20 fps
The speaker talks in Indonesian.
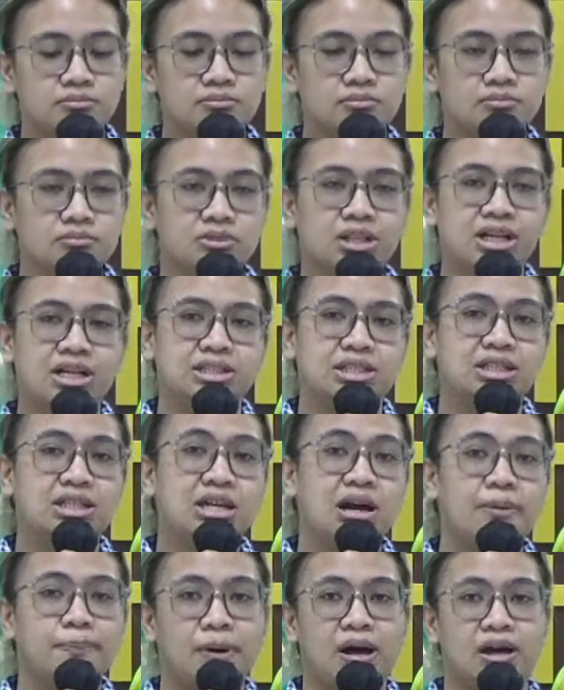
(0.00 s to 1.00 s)
Nah, jadi
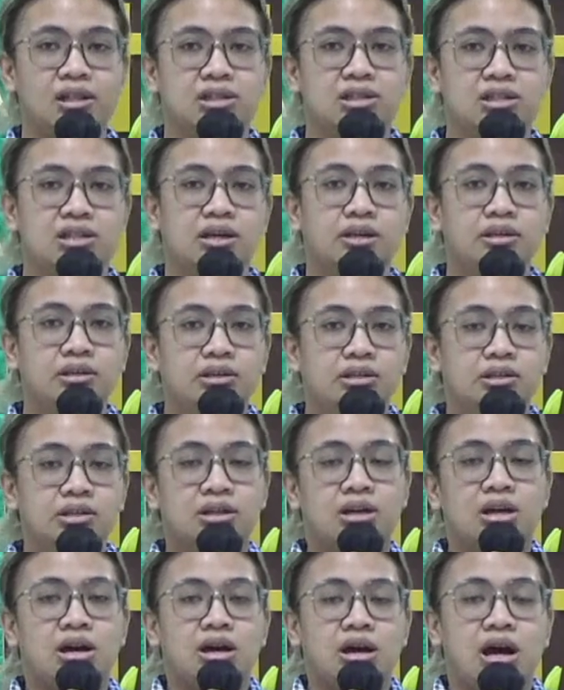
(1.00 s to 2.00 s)
apa artinya?
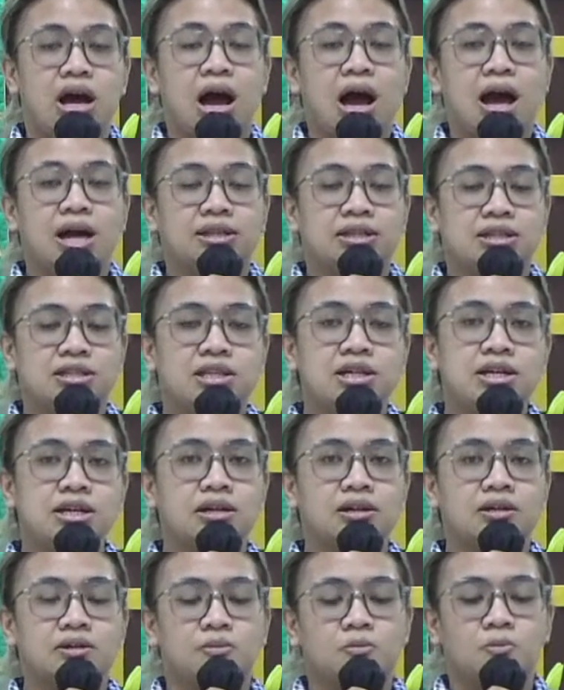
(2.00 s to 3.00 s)
Artinya
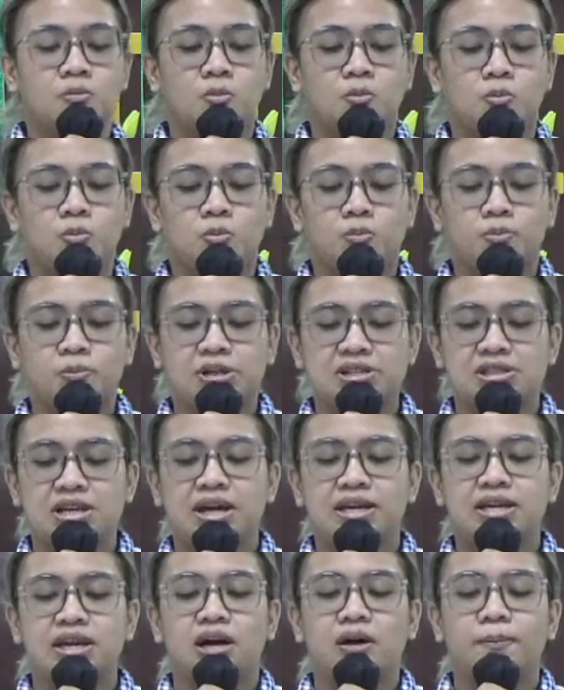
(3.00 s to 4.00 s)

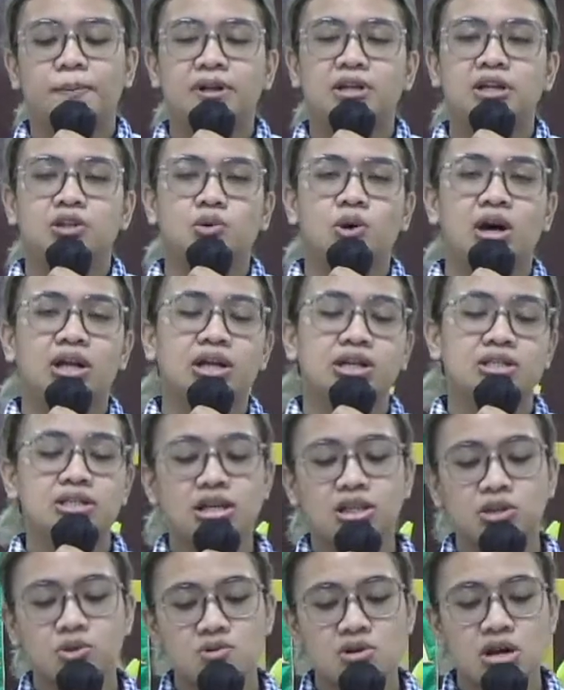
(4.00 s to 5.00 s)
percaya kepada Tuhan aja
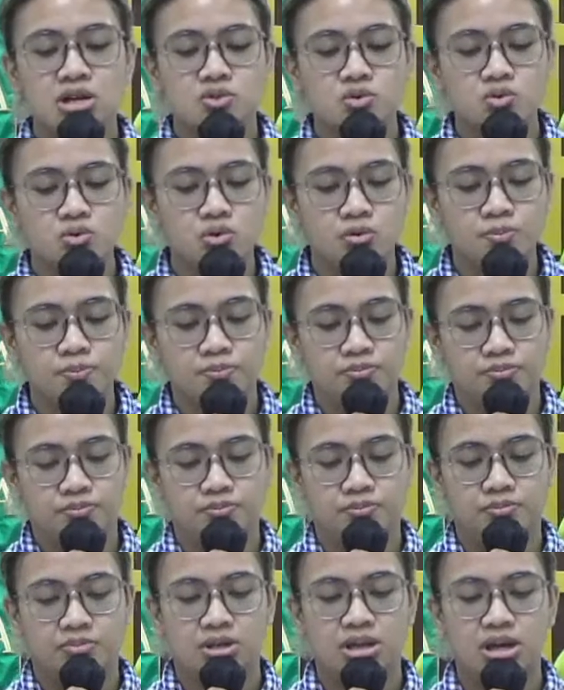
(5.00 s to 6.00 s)
itu enggak cukup,
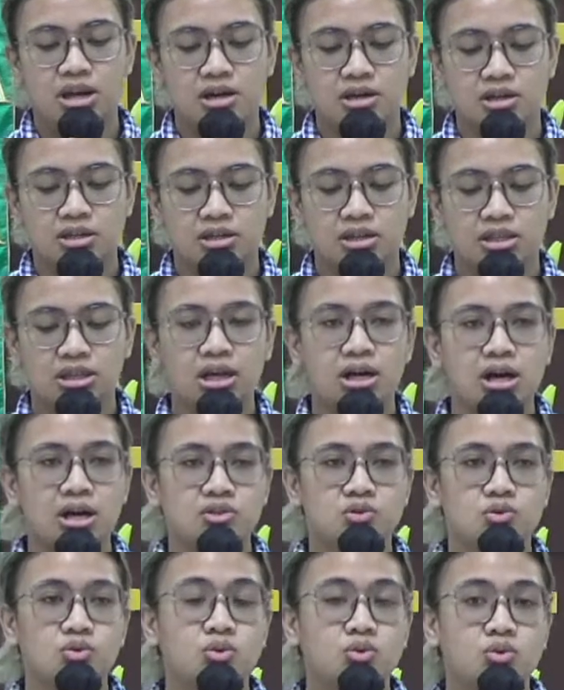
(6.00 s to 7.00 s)
ya. Kita enggak
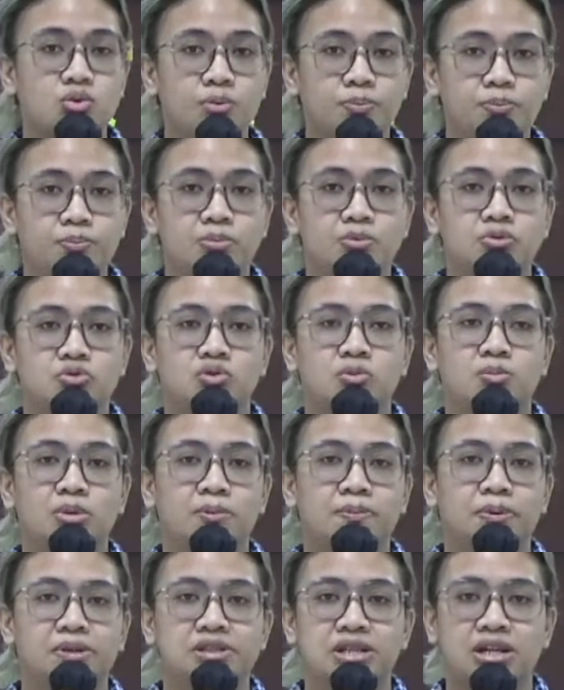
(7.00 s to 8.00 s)
cukup cuma
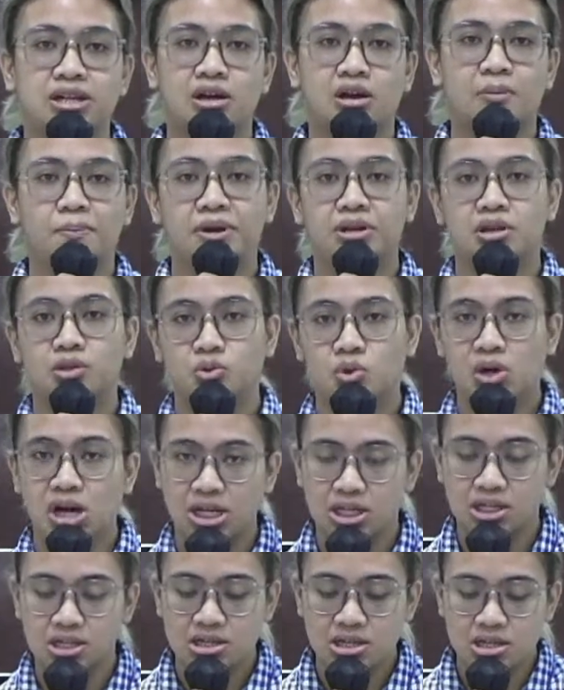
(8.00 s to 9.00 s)
percaya kepada Tuhan.
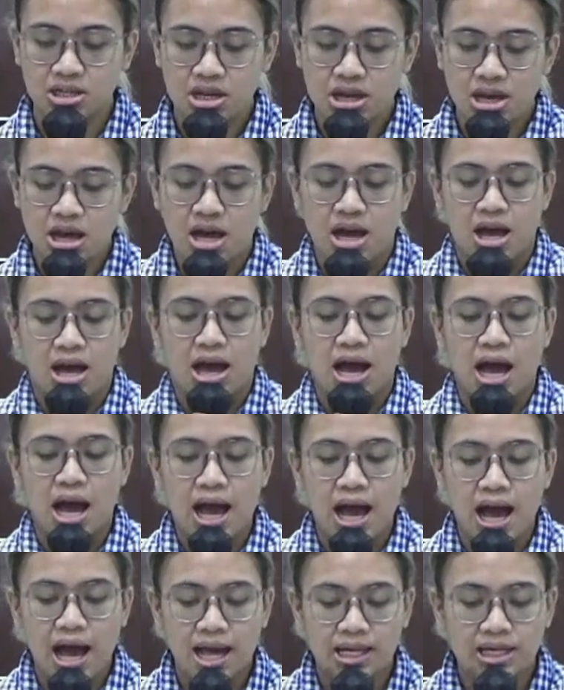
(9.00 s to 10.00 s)

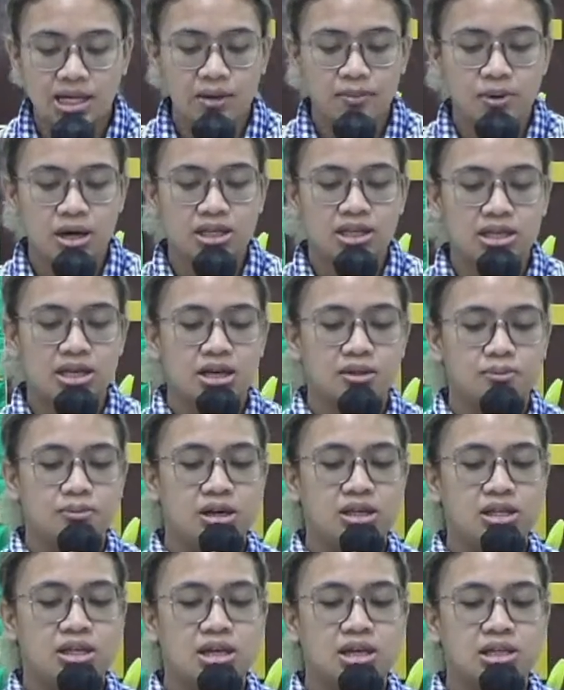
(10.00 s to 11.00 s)
Ada
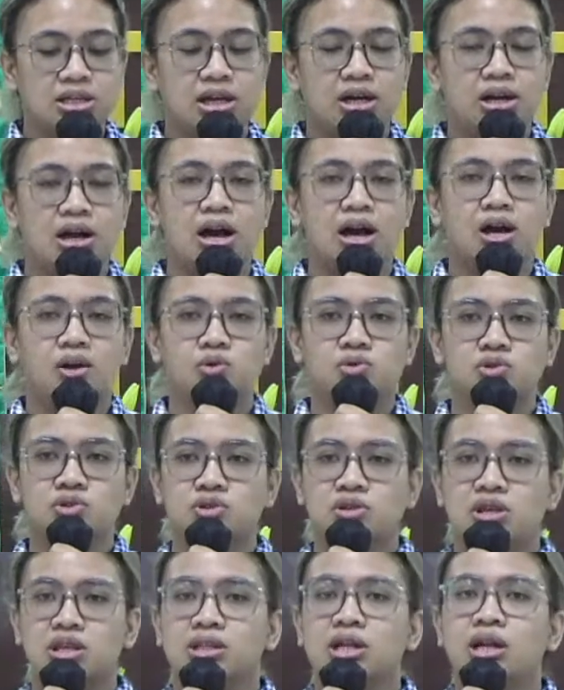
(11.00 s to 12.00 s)
bagian-bagian yang harus
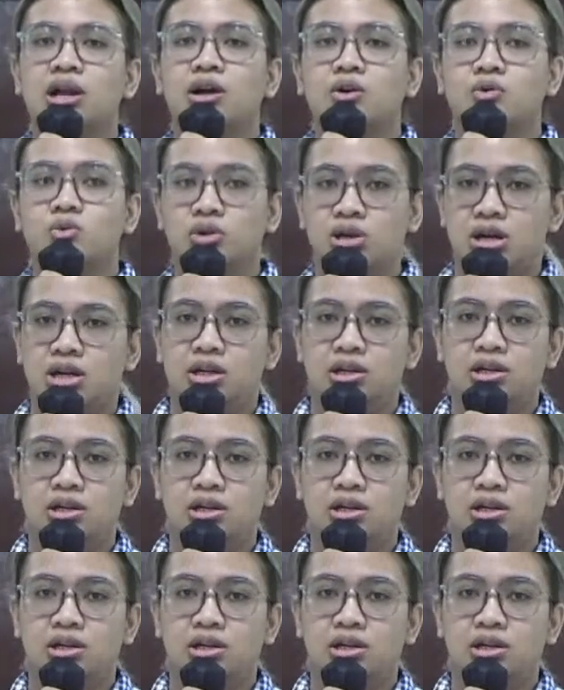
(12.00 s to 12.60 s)
kita lakukan.